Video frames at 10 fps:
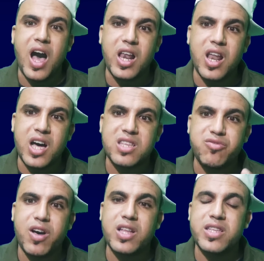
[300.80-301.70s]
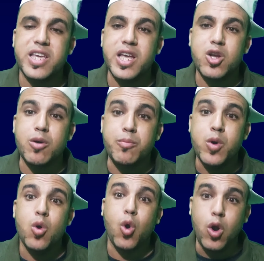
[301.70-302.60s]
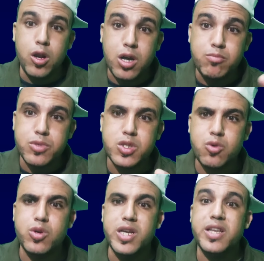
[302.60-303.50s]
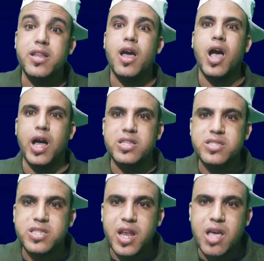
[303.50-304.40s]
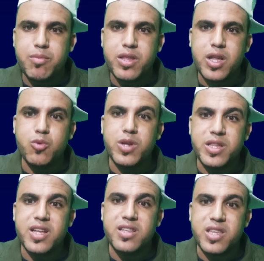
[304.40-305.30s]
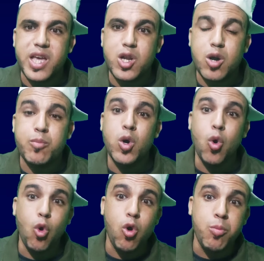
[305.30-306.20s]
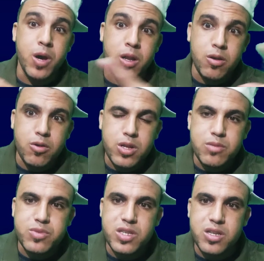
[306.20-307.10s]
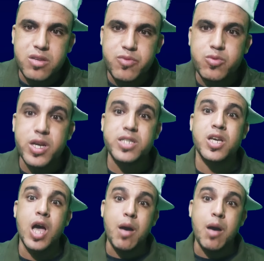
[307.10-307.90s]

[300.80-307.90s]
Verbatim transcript: على الاطفال ديالكم كلكم مسؤولين عن الترابي ديال الوداد ديالكم ومنعوا عليهم التليفونات